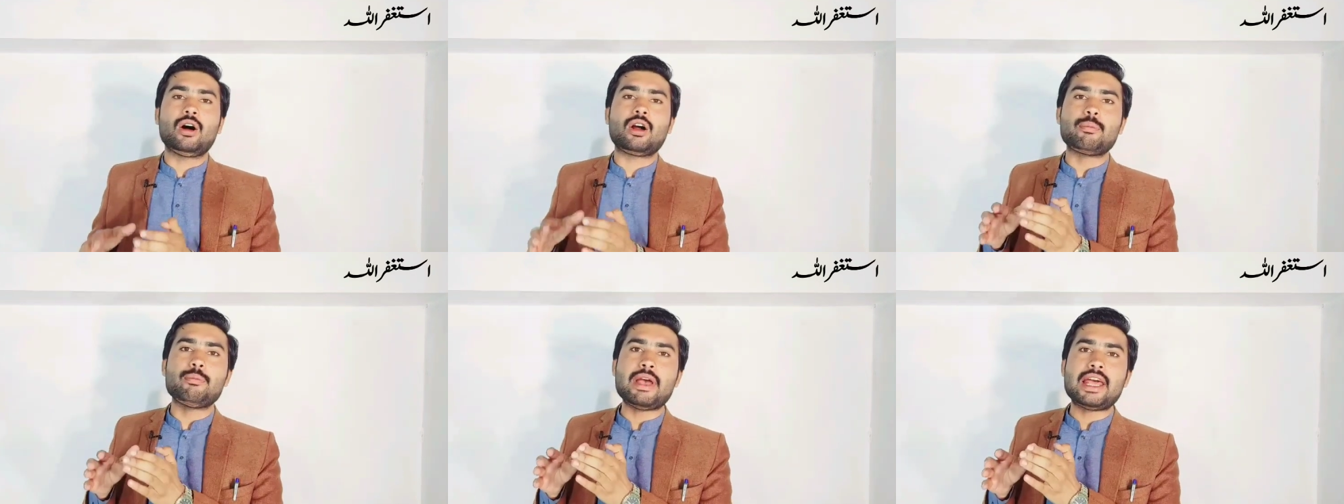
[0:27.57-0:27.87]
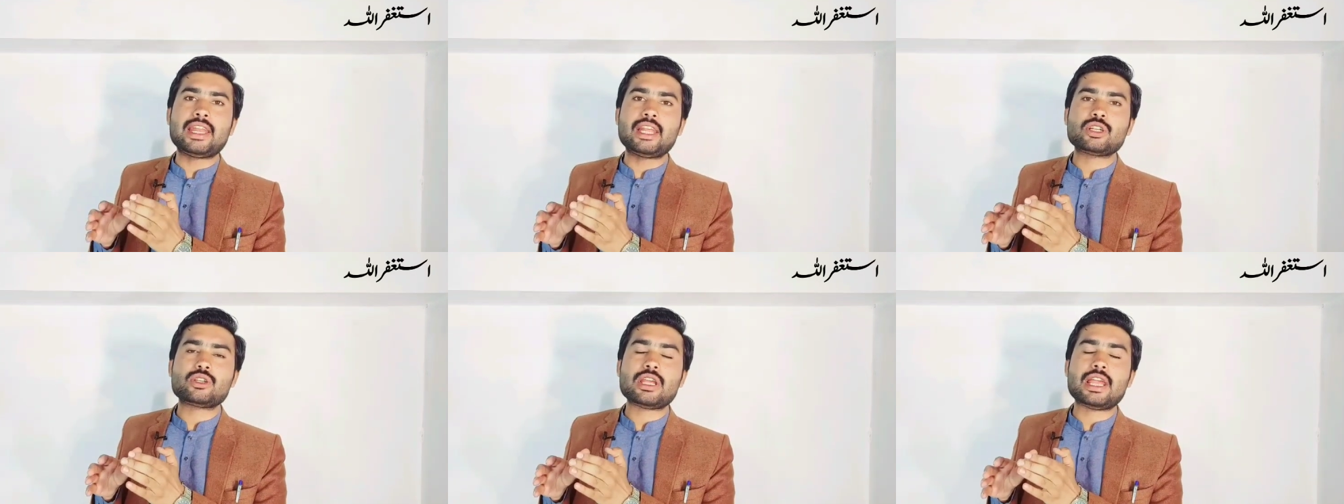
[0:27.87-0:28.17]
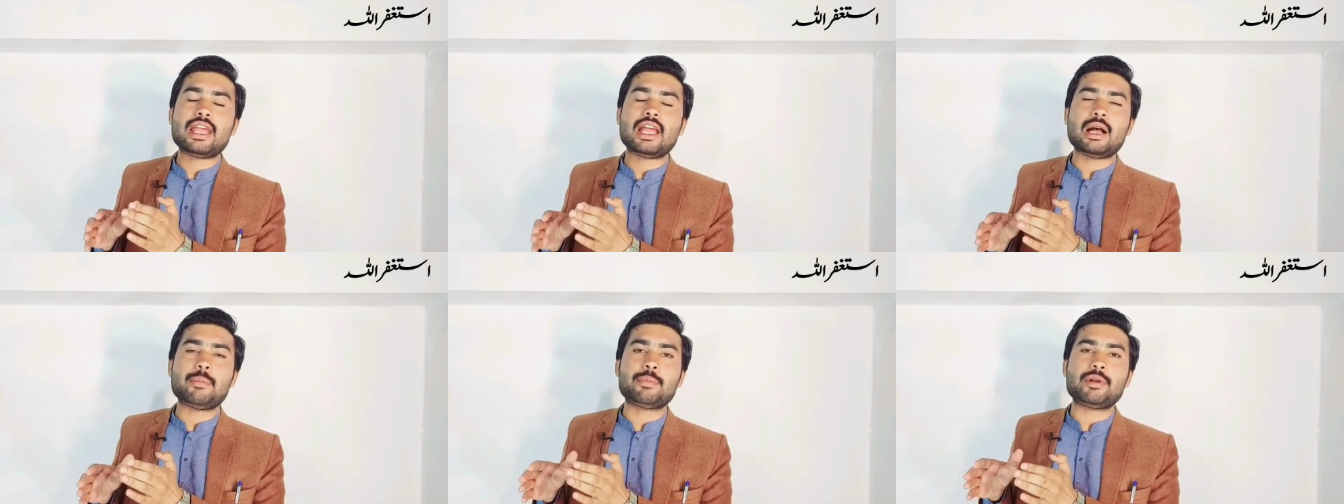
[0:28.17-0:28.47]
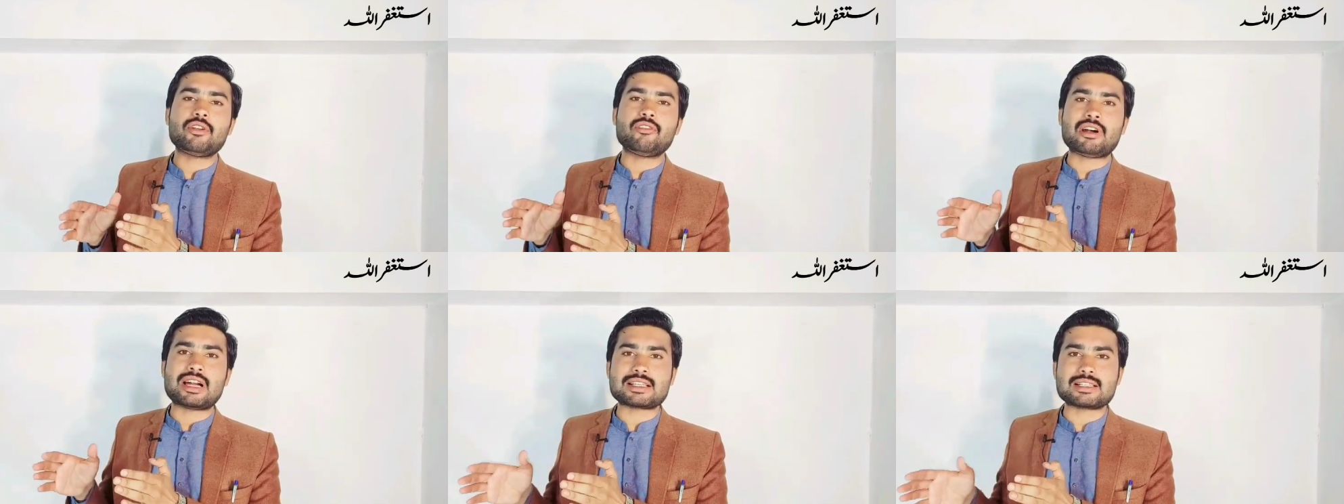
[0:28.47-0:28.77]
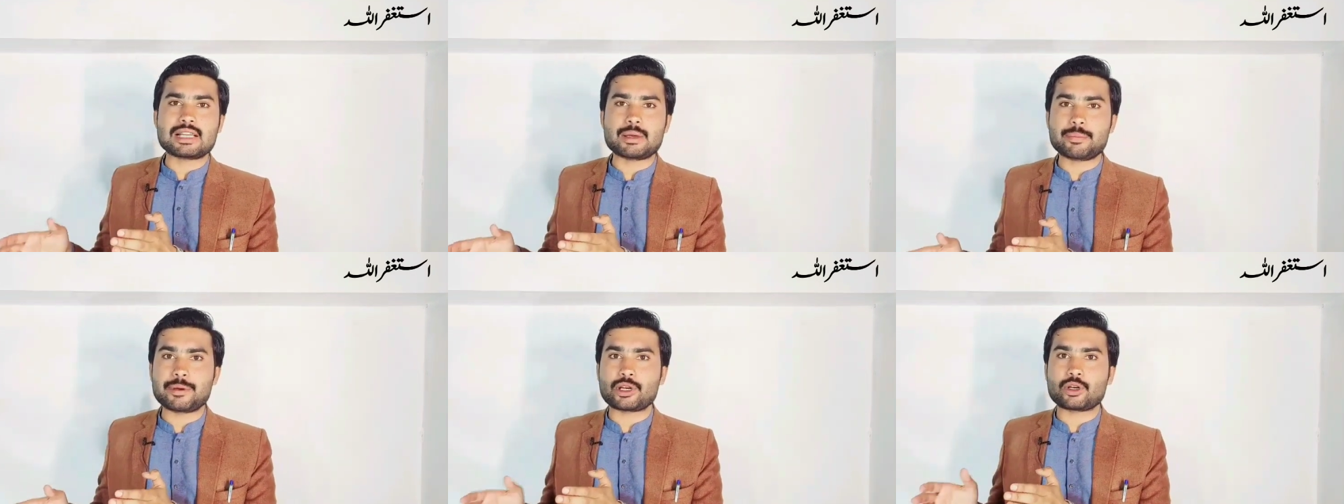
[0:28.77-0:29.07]
और मैंने जो है अपने
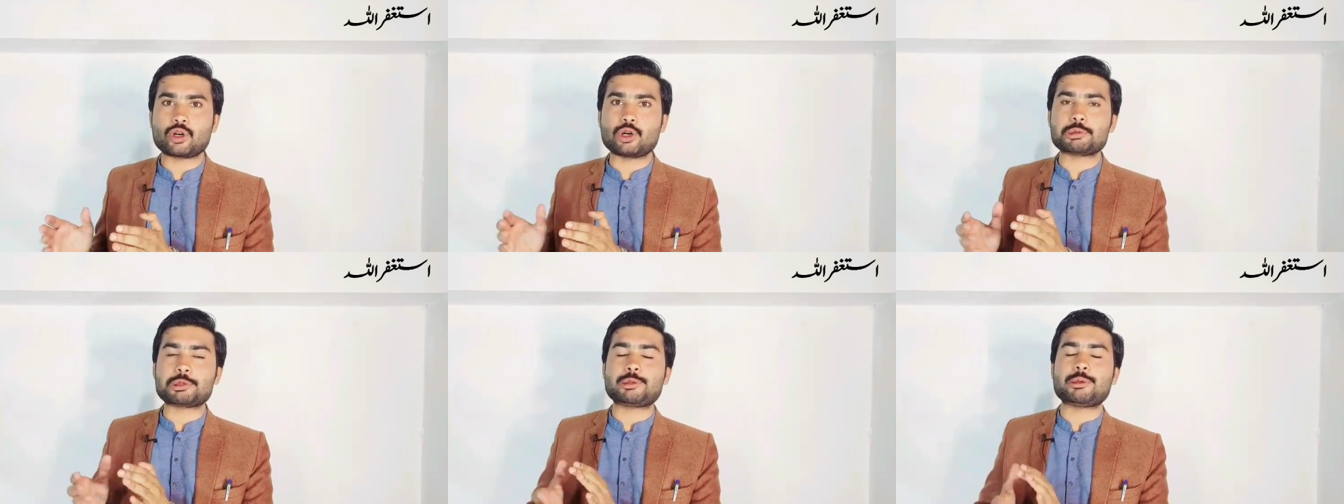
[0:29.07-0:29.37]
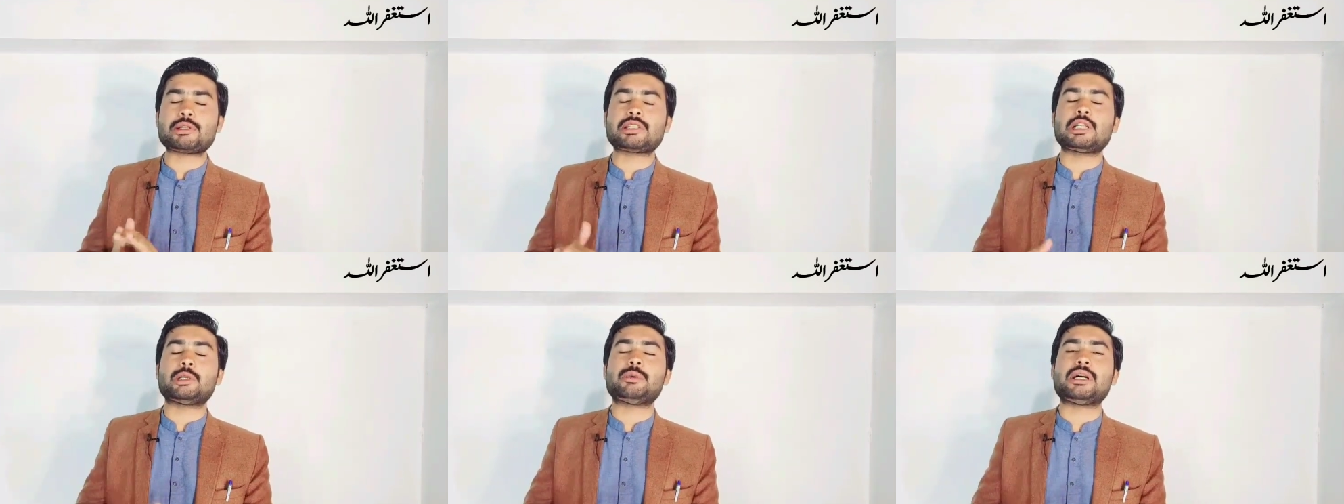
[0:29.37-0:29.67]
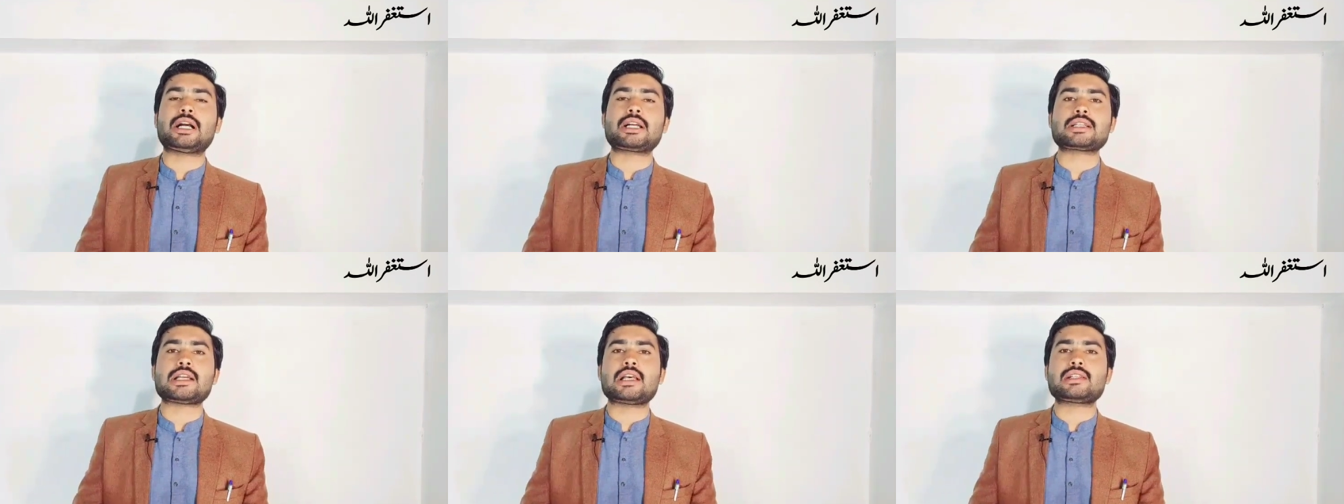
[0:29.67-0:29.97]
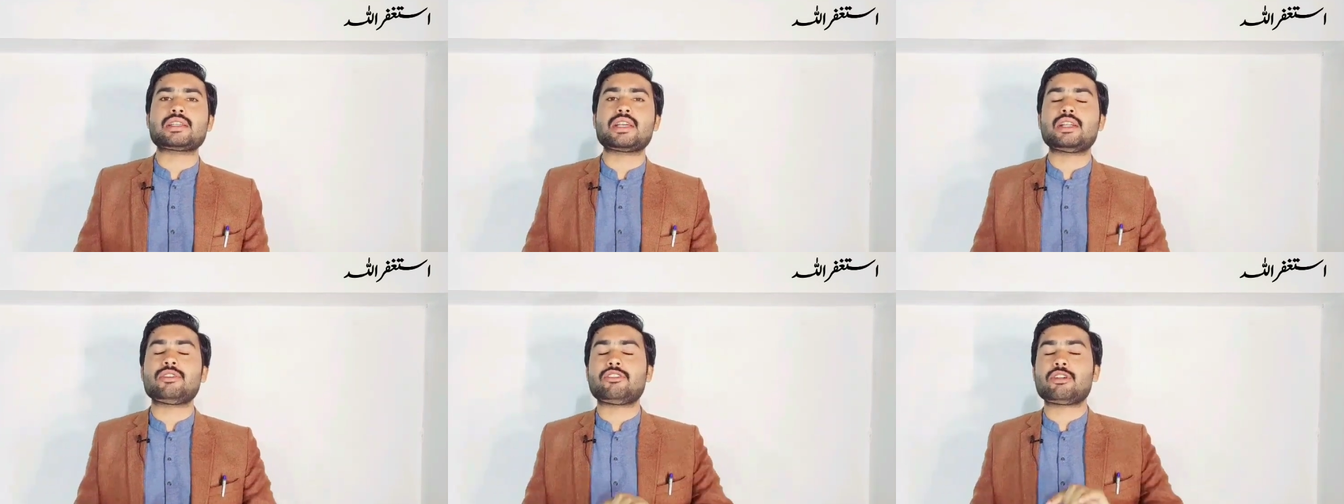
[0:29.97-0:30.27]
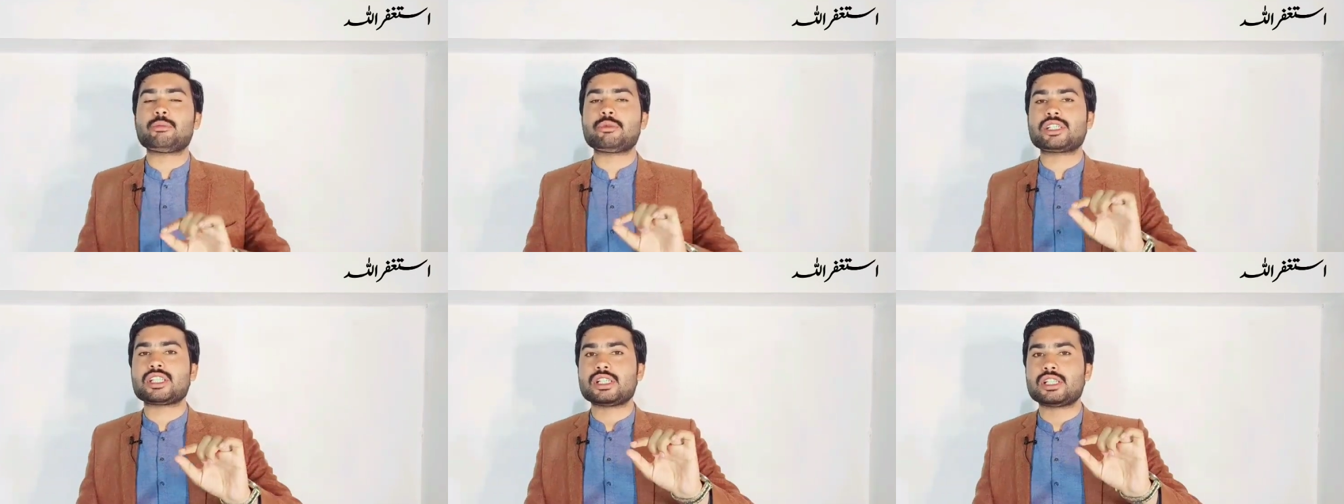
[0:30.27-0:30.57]
व्हाट्सएप पे ग्रुप्स में तलबा के साथ ये
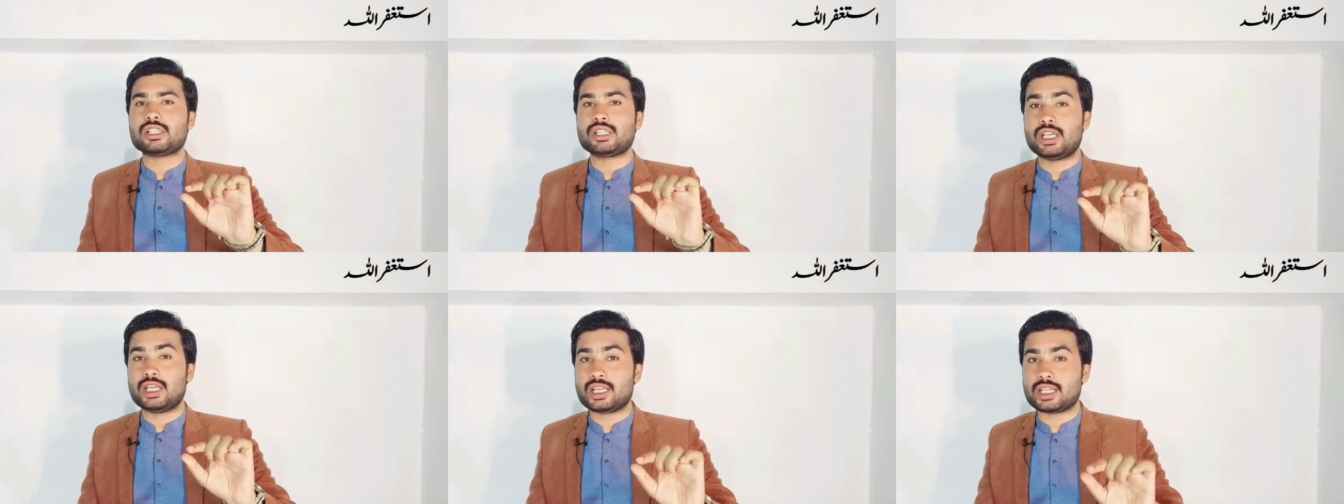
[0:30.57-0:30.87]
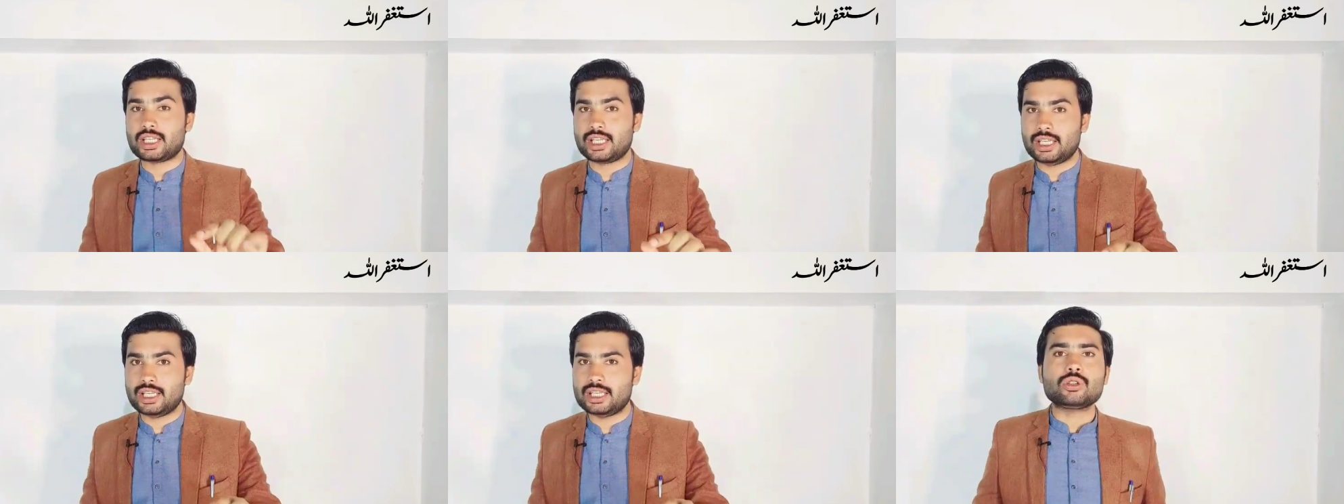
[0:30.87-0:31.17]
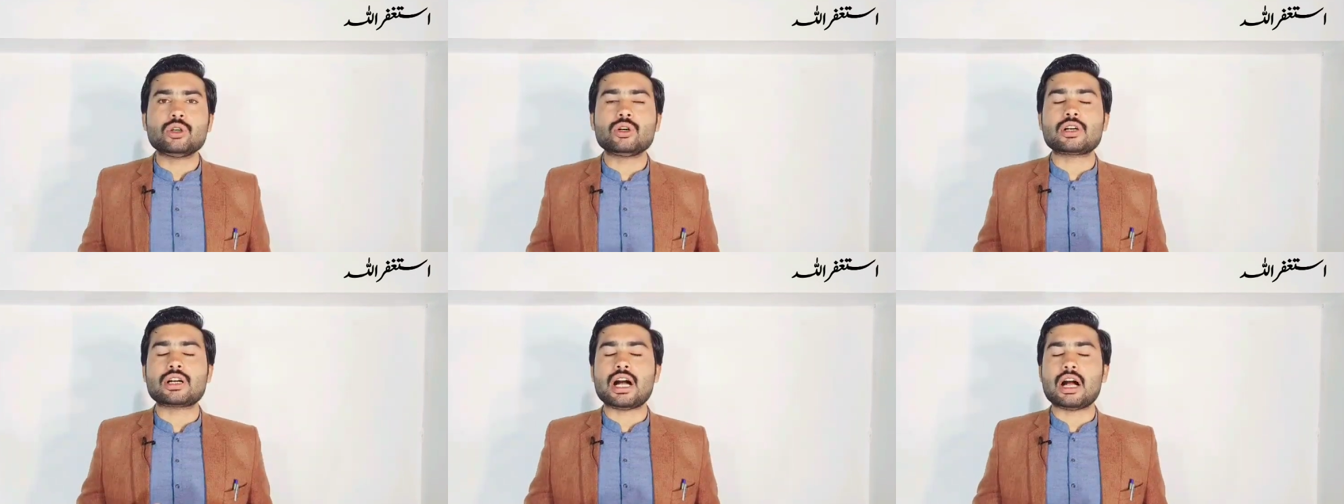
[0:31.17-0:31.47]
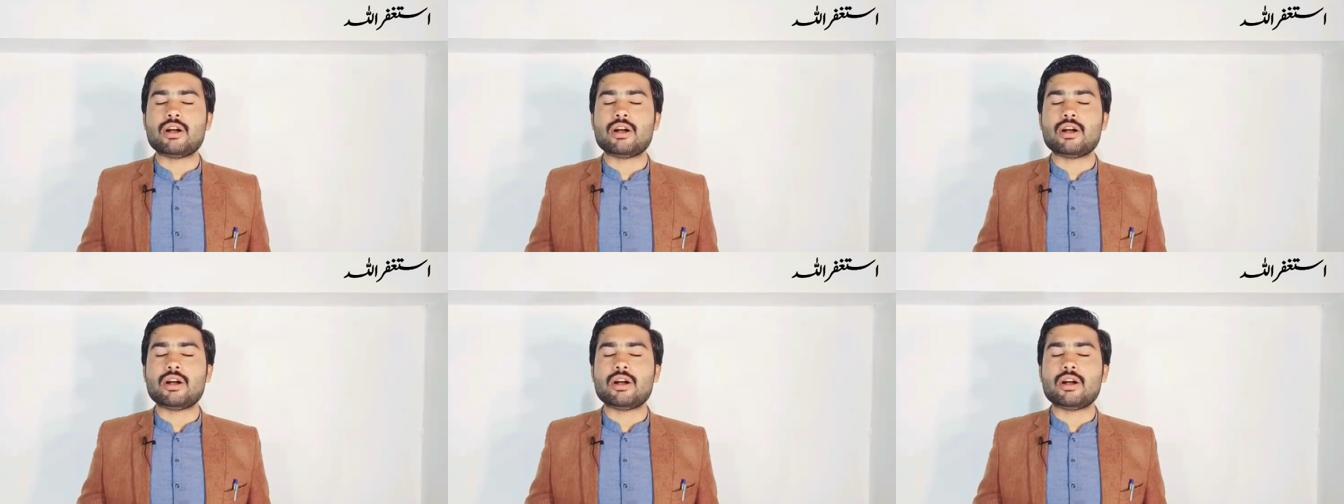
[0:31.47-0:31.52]
इन्फॉर्मेशन शेयर की तो